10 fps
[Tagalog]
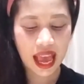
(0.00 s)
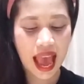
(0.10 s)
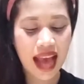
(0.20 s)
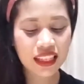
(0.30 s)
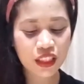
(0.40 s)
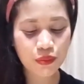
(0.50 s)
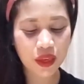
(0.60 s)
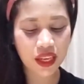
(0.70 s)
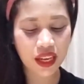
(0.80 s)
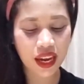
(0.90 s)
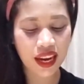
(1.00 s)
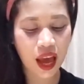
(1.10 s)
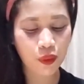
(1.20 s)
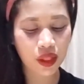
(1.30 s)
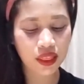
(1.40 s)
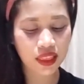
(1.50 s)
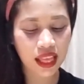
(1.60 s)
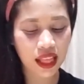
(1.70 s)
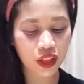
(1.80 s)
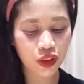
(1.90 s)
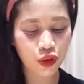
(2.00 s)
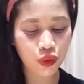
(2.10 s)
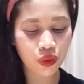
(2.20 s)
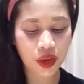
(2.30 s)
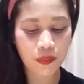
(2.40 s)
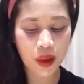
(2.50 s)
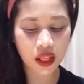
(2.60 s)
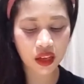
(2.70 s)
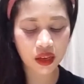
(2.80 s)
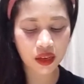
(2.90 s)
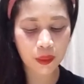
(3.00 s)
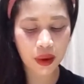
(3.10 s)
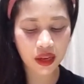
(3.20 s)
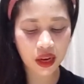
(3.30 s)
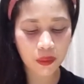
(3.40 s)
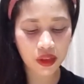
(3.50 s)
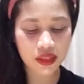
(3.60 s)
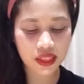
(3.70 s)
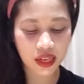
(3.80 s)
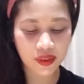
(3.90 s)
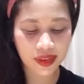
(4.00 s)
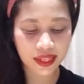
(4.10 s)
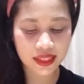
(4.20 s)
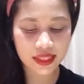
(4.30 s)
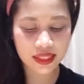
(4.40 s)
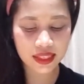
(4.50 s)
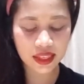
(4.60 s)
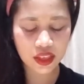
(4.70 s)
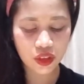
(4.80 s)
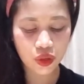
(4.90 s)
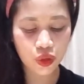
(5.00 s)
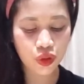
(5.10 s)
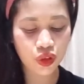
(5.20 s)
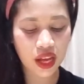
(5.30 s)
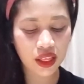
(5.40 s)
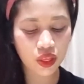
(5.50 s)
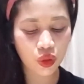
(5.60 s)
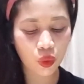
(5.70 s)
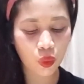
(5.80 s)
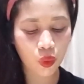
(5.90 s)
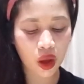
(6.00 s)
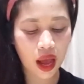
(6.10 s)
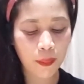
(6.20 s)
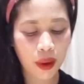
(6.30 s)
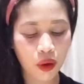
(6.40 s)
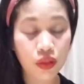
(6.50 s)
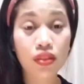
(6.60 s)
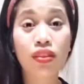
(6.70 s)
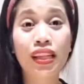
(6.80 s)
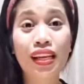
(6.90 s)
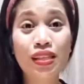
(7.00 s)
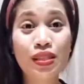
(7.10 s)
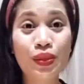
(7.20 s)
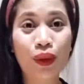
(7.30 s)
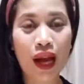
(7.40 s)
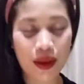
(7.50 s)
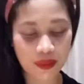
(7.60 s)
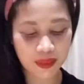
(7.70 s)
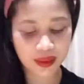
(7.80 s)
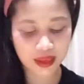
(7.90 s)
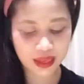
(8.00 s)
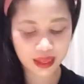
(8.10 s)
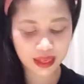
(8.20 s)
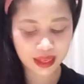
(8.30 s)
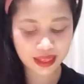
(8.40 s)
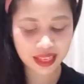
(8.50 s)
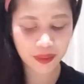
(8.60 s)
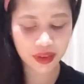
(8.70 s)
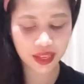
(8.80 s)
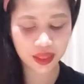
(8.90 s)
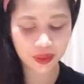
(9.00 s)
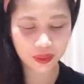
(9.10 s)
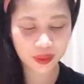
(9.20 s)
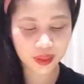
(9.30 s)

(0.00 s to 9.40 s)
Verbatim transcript: Ask me and I will tell you remark remarkable secrets you do not know about things to come. Sabi dito.